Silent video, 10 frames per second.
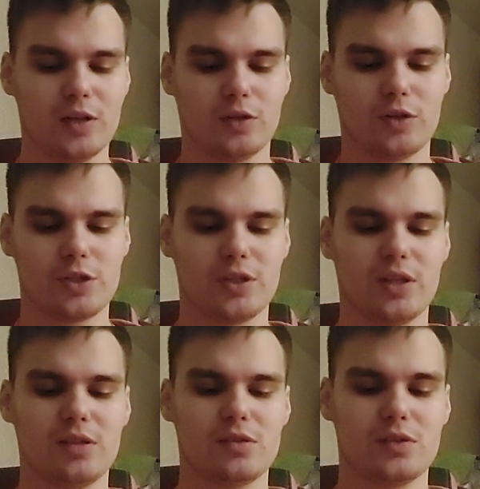то наши
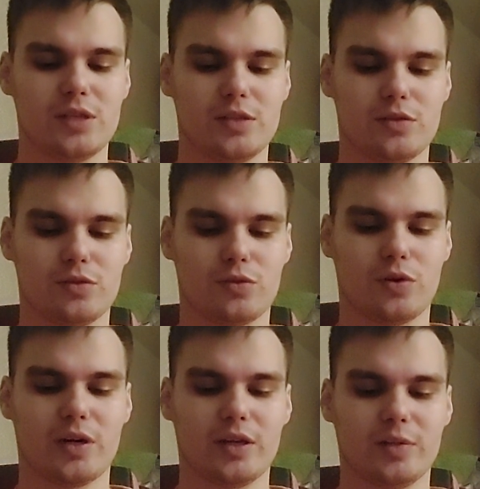данные свидетельствуют,
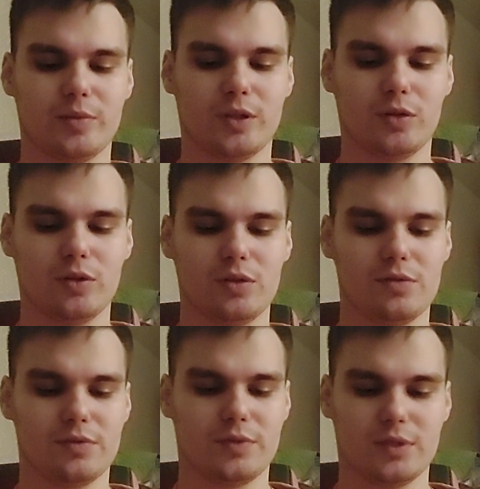что оральные
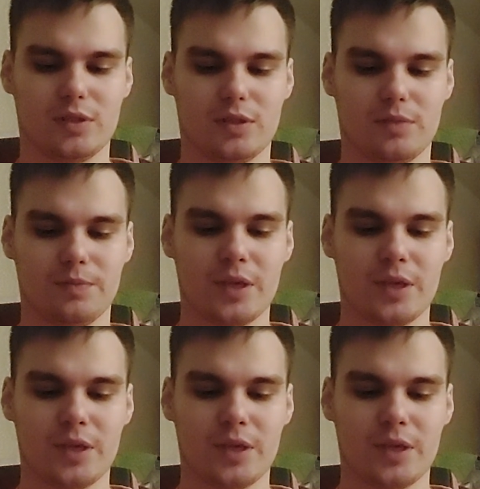патологии в э,